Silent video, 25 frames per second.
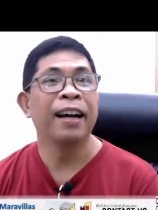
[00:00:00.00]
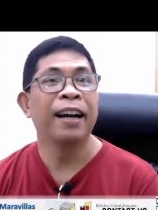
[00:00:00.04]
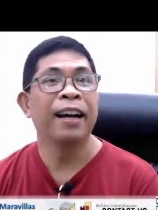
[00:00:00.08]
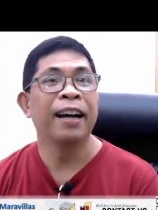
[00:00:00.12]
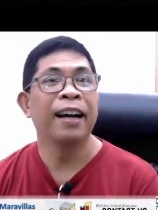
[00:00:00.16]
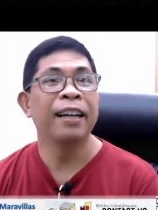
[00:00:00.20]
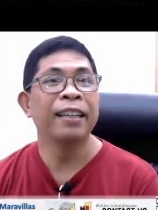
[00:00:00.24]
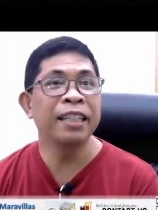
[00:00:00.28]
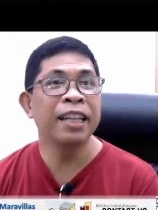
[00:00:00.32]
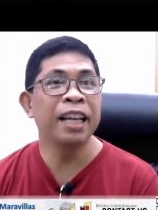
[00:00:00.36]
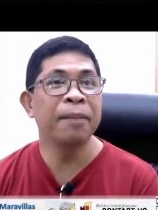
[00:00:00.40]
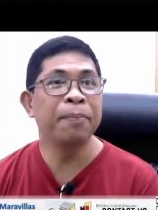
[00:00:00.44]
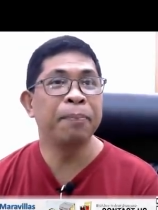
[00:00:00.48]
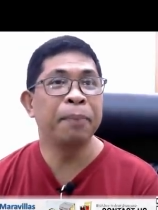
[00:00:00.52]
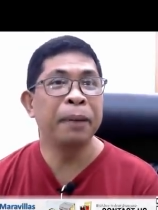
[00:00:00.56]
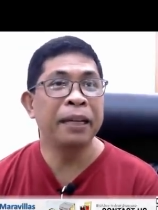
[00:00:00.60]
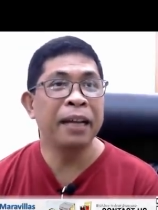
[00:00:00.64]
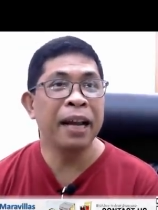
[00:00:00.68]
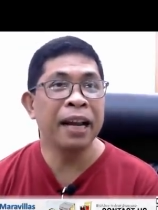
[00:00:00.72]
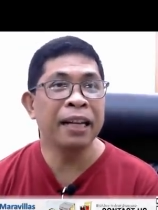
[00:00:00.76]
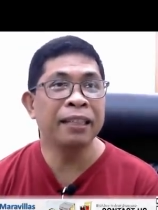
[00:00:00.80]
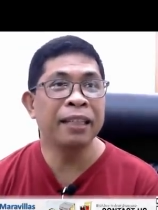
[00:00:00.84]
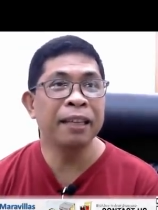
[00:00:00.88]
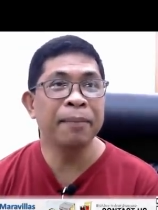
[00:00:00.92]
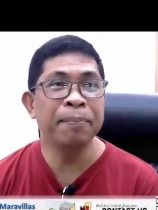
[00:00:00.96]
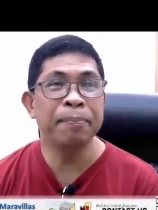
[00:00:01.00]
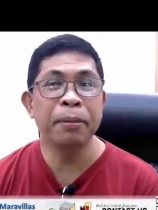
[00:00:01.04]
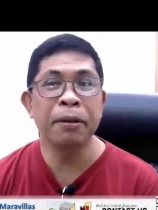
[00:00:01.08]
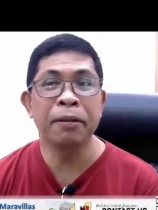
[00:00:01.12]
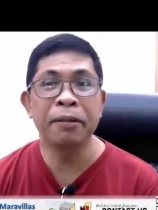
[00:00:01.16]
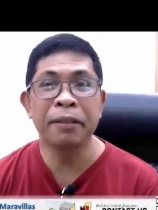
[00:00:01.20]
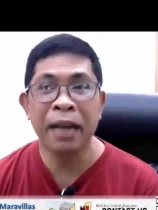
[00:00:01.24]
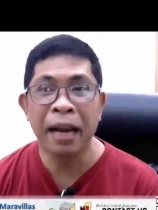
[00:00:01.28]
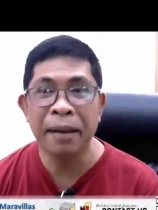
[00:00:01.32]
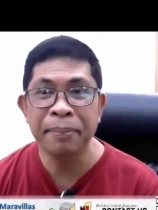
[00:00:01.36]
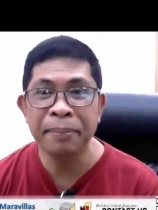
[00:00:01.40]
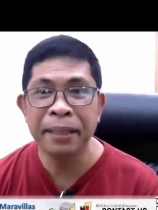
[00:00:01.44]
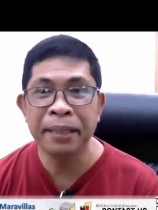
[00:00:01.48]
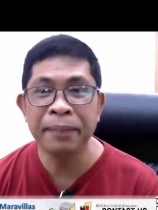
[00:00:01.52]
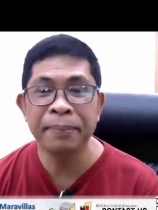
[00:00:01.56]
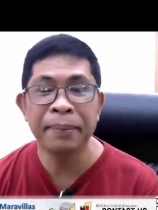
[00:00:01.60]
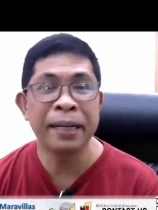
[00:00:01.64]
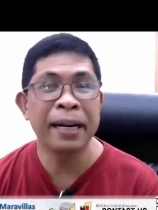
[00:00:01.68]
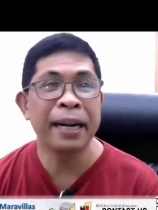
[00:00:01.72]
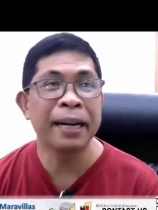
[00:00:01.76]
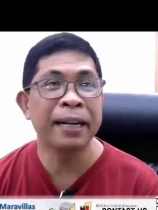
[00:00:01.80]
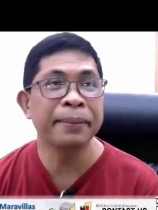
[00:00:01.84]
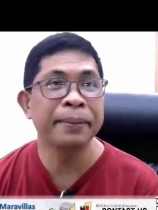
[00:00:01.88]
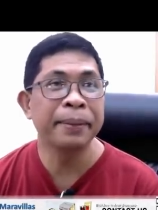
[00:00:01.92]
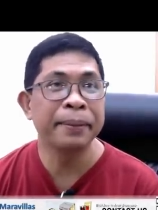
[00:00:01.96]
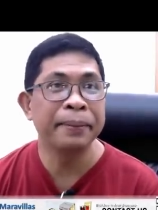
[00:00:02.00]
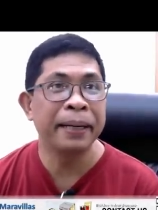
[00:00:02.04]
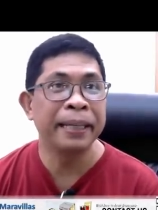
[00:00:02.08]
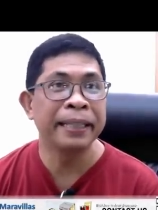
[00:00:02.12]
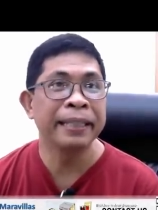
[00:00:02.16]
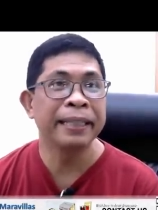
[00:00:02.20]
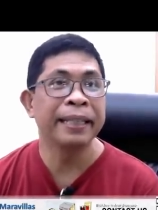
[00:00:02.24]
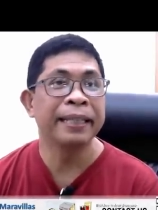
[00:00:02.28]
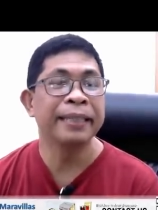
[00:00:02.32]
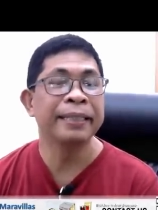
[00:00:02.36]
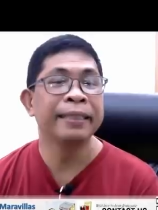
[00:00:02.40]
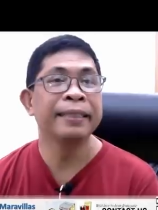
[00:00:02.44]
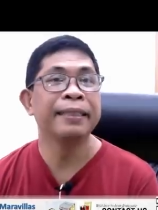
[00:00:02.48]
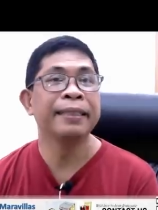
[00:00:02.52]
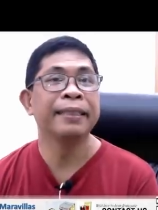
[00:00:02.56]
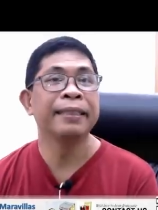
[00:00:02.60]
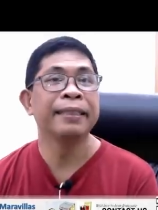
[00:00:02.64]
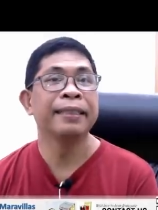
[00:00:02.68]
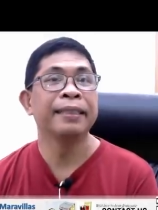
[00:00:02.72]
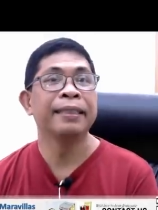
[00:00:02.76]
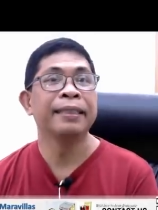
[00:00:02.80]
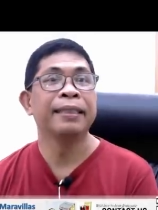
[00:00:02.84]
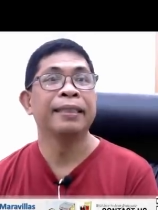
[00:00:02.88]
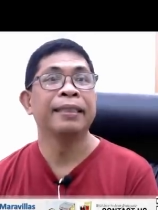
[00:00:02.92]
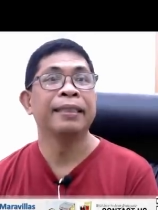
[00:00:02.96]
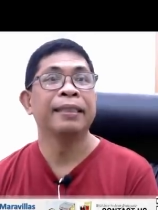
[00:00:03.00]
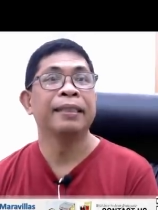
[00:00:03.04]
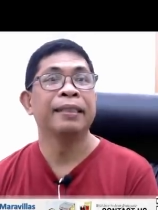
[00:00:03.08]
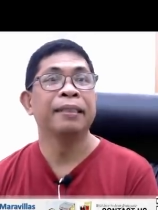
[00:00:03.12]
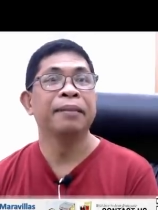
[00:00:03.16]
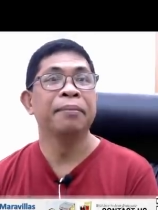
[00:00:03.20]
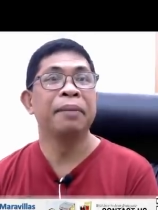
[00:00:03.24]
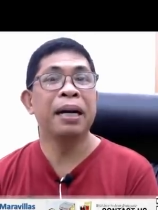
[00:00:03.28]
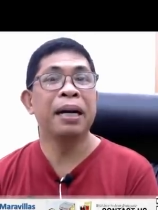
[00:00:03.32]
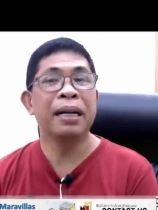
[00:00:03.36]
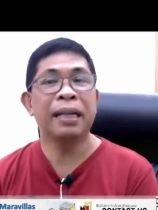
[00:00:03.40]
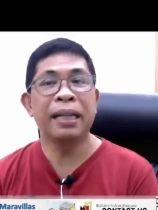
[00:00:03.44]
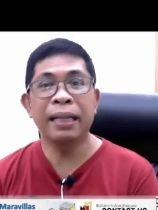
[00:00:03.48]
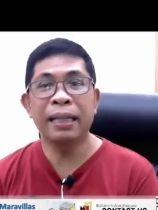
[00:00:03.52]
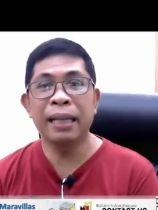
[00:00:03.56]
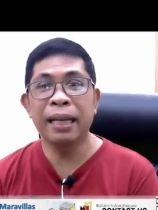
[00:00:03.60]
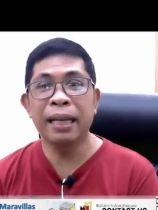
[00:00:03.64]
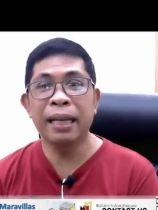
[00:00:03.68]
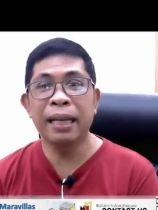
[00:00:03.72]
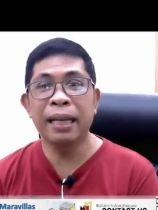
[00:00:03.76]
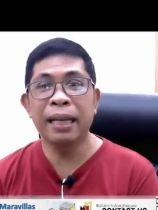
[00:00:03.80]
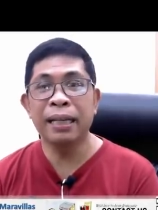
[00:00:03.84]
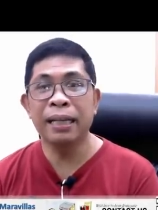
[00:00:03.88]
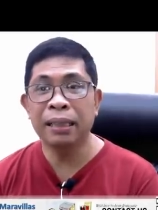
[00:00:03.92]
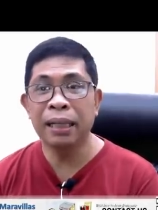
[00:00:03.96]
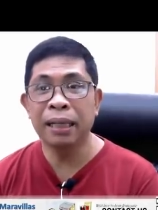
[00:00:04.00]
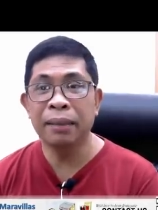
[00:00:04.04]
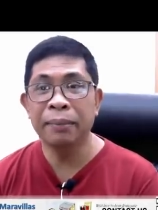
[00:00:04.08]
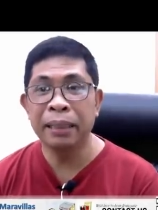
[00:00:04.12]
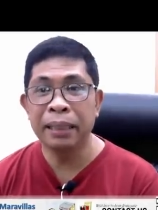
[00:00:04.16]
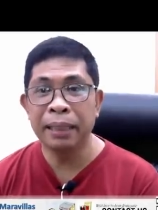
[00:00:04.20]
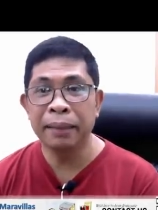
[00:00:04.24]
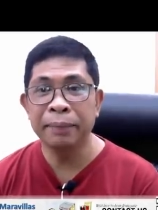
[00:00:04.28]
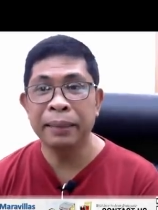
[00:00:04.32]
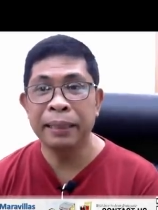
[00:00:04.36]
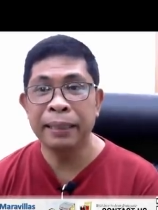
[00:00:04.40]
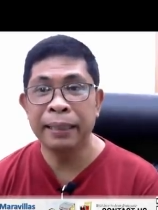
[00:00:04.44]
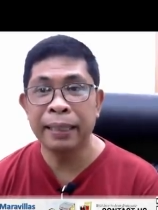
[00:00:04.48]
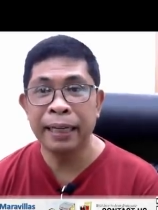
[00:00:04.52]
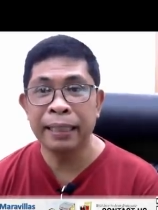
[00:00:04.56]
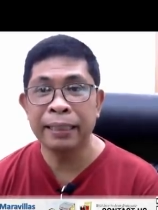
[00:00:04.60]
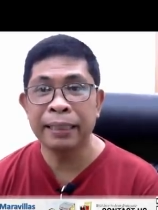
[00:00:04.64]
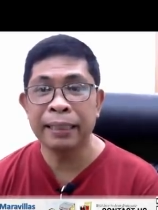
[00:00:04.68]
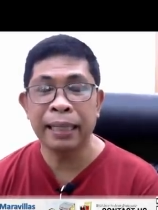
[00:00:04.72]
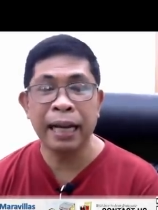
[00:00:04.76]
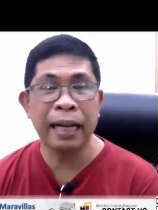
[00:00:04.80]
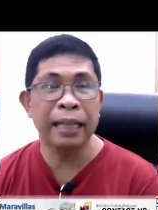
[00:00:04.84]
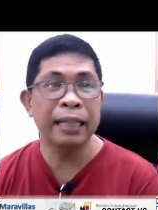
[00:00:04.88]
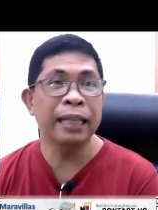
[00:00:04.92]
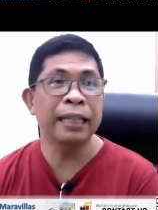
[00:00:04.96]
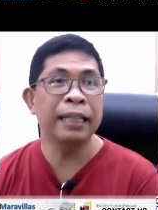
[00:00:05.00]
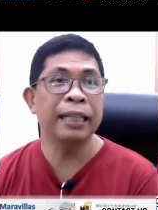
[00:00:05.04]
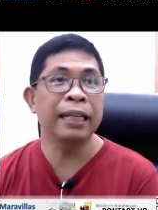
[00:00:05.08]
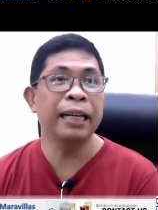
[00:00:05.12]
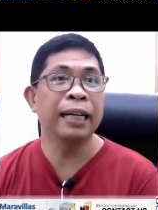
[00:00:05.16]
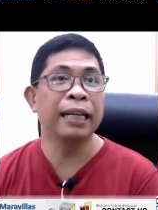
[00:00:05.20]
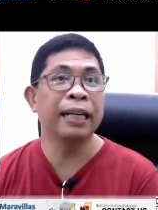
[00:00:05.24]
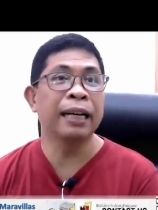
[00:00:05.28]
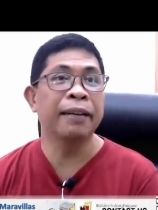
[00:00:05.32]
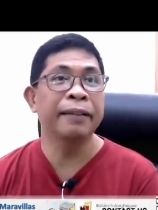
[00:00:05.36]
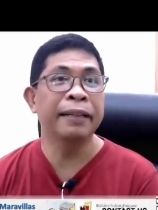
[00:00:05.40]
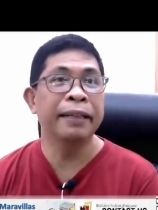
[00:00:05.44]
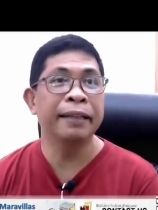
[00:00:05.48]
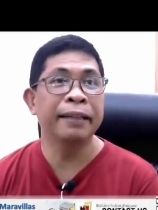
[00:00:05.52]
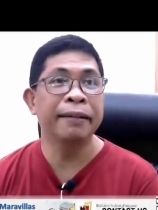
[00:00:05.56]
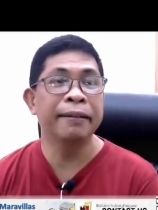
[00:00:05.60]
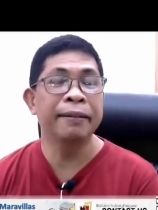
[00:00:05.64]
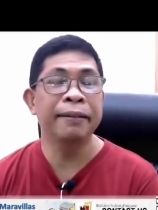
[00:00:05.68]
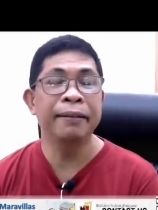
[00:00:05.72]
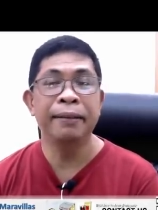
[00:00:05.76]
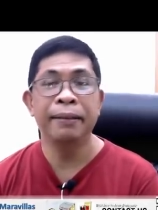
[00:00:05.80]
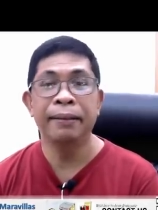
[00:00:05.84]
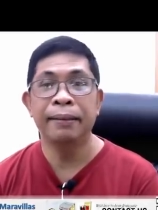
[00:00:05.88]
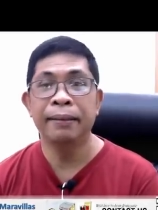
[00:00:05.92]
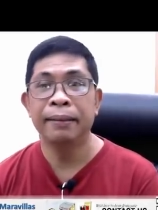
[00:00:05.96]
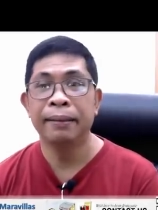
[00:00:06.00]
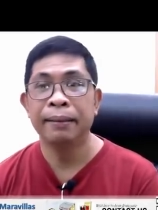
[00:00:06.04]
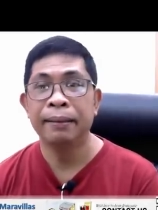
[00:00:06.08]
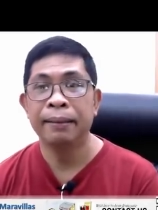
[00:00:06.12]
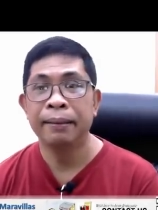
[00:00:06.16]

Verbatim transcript: Another predictive programming, mga kababayan. Bakit niya, Mr. Marabillas? Kaya nilang gawin yon?